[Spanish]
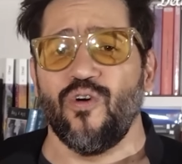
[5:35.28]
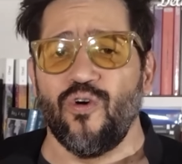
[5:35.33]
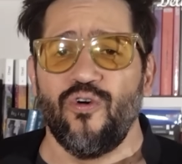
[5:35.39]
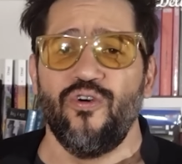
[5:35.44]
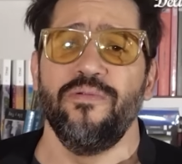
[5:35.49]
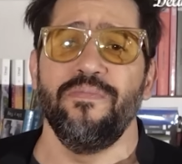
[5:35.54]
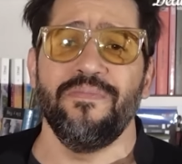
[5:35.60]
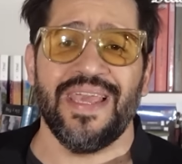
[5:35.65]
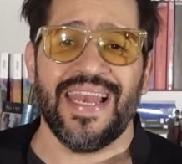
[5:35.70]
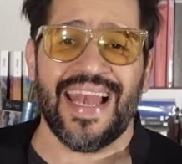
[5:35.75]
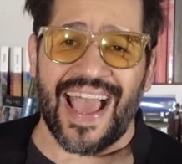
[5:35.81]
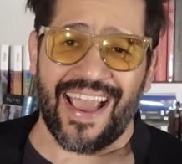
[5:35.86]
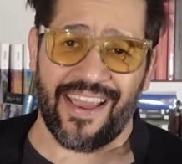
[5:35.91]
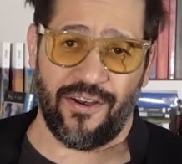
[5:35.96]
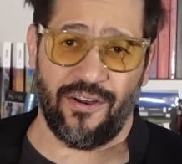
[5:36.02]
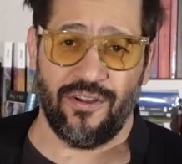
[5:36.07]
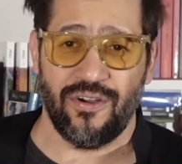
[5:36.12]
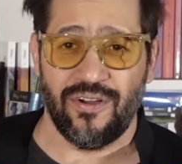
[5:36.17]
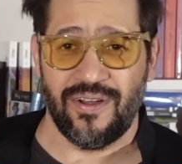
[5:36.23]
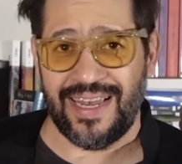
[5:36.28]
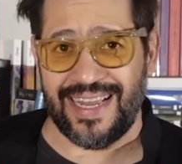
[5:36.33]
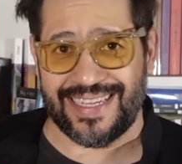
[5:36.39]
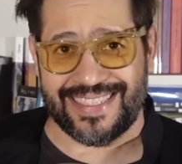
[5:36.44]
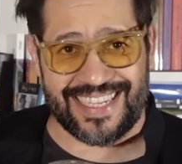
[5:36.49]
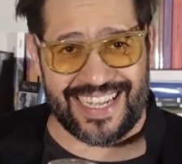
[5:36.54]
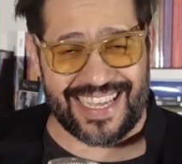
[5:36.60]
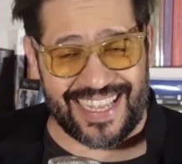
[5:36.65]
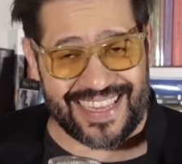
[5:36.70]
un milagro. La
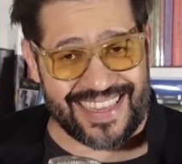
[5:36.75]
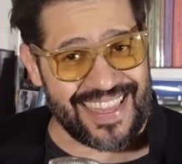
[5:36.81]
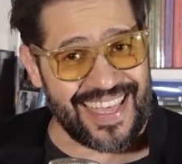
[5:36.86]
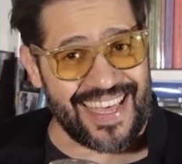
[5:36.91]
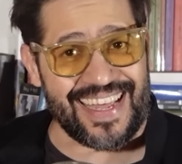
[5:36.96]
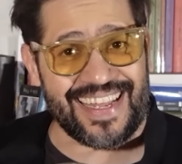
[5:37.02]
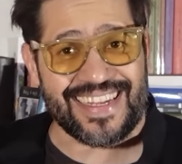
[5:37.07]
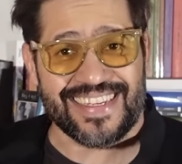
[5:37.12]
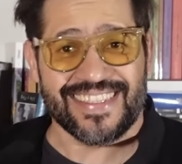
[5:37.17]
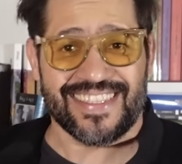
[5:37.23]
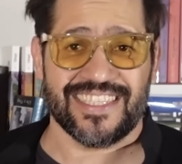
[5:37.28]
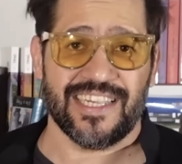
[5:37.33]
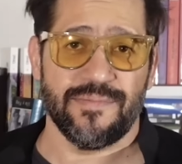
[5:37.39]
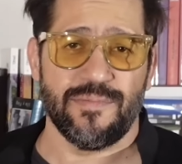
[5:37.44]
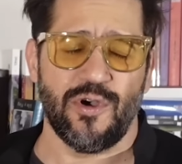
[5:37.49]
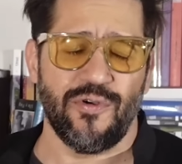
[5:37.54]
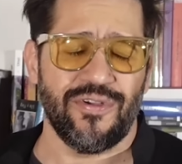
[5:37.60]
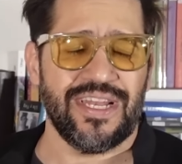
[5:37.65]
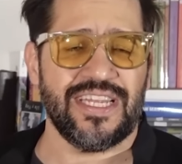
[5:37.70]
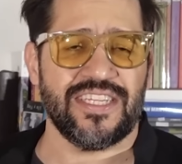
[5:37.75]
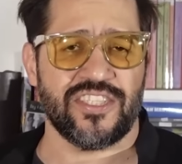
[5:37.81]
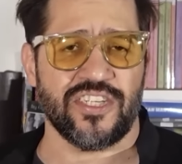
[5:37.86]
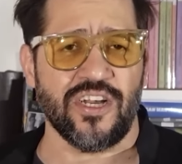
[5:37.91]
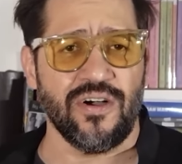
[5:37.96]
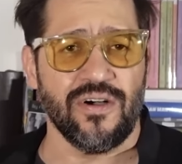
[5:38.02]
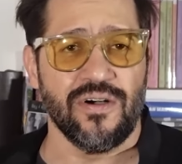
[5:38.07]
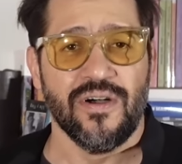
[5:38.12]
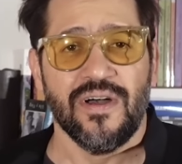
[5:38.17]
CGT se
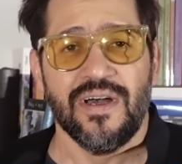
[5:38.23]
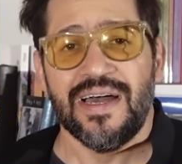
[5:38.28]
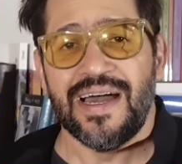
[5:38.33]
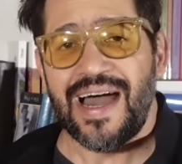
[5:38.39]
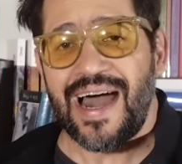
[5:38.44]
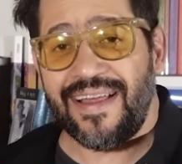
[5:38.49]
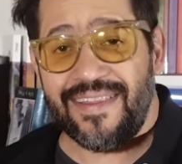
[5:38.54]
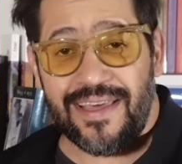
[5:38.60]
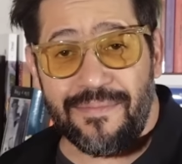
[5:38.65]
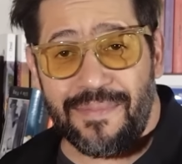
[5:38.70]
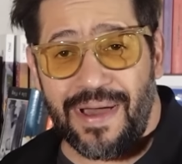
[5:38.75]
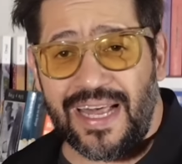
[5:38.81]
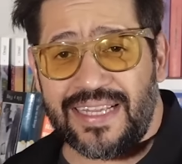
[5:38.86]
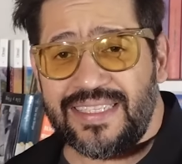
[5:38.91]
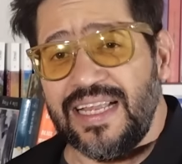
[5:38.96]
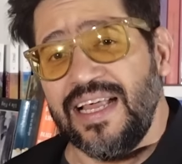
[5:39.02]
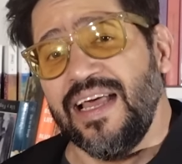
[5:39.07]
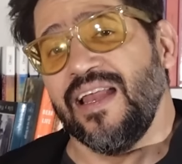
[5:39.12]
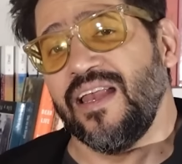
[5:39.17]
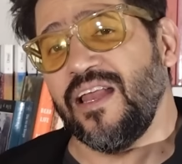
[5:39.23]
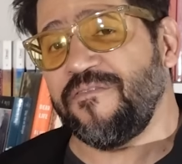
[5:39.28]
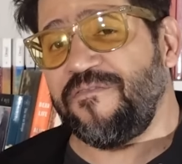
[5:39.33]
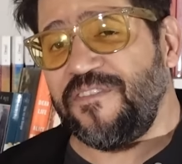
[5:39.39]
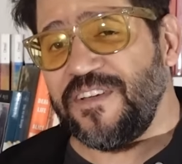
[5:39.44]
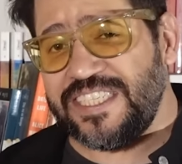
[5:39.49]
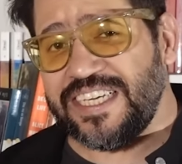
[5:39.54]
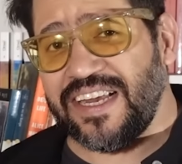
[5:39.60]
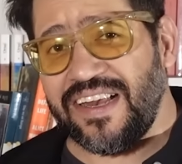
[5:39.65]
movilizó. Además, la
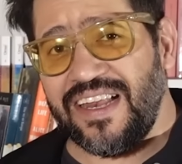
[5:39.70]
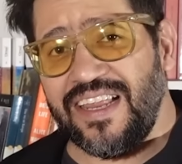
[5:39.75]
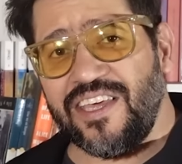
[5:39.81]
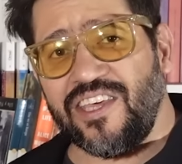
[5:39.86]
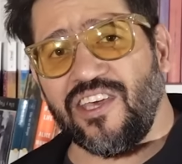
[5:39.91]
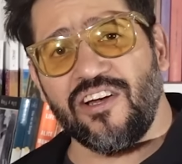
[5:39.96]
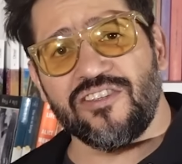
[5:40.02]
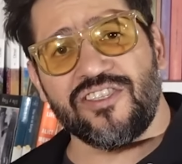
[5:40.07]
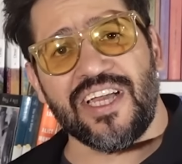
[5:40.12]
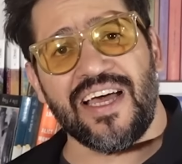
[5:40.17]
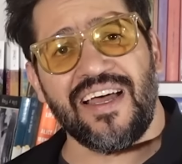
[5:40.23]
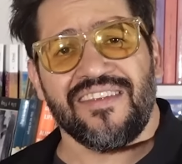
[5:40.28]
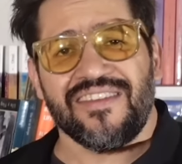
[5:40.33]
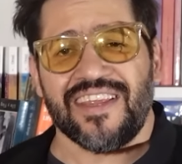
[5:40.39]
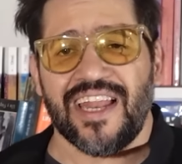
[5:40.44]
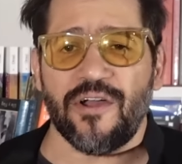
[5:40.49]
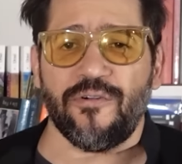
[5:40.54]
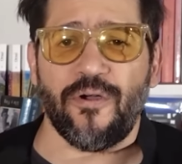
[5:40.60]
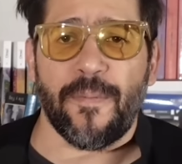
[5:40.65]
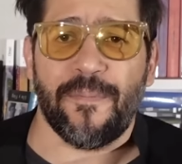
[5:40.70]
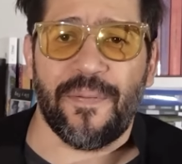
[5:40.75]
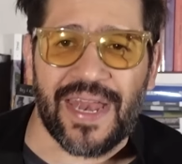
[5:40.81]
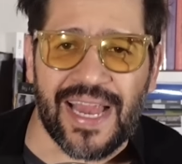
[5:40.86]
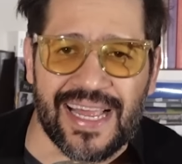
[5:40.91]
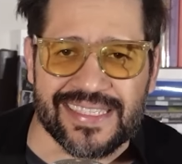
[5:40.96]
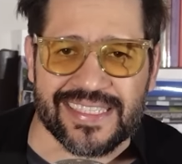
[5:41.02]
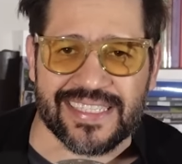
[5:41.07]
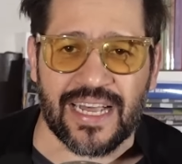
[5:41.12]
fecha religiosa trajo
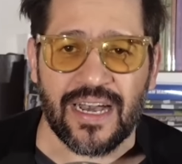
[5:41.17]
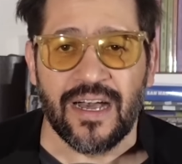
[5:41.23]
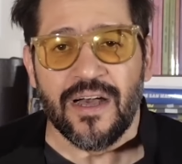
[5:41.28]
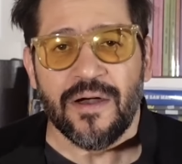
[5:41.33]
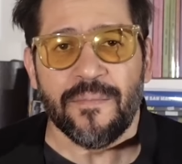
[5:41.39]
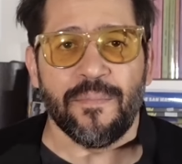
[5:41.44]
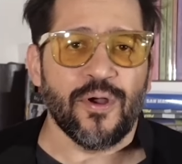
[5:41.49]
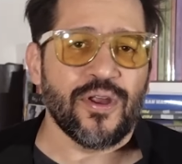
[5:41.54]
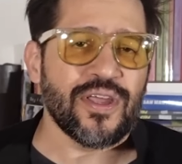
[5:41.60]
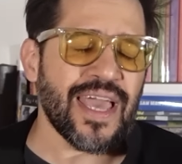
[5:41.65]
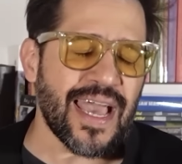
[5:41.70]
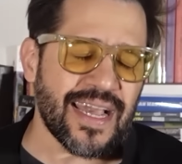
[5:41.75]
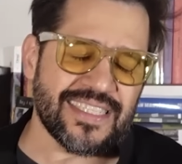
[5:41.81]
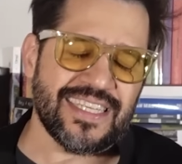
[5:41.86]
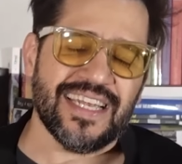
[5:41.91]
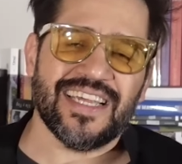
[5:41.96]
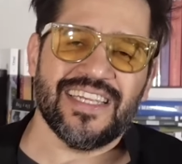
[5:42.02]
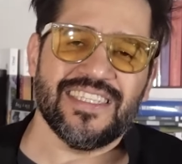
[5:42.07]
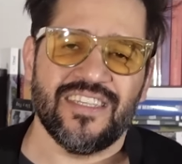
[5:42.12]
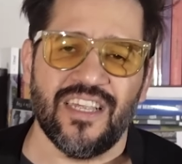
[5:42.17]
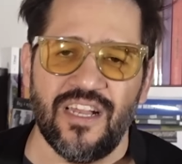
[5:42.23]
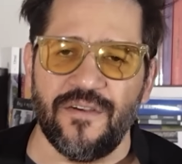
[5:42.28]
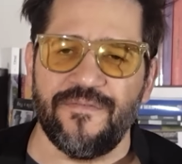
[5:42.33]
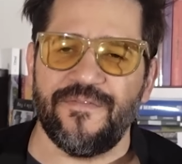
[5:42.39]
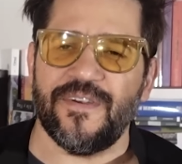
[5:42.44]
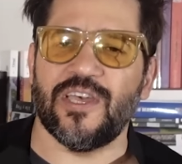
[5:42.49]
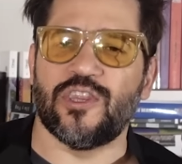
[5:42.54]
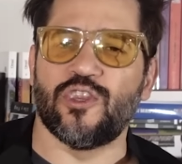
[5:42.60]
esperanza, porque Axel
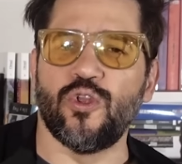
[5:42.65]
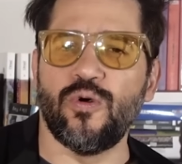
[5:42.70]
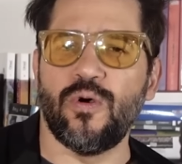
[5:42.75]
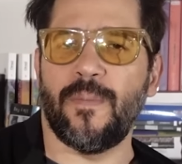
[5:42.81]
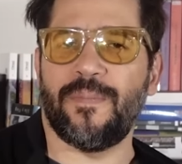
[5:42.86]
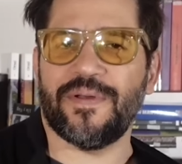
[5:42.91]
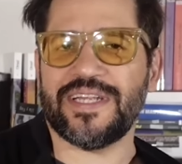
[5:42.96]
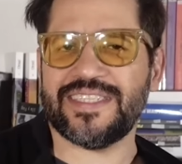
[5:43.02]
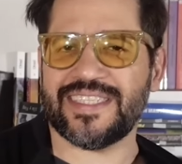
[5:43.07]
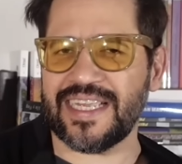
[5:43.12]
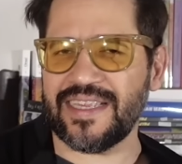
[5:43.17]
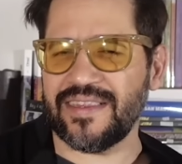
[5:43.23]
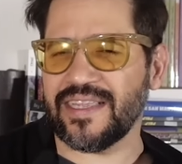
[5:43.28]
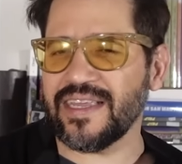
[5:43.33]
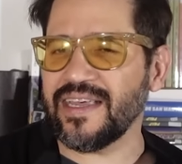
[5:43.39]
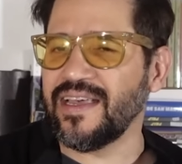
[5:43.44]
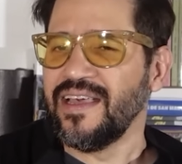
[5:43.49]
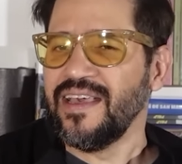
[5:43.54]
Kisilov estuvo presente.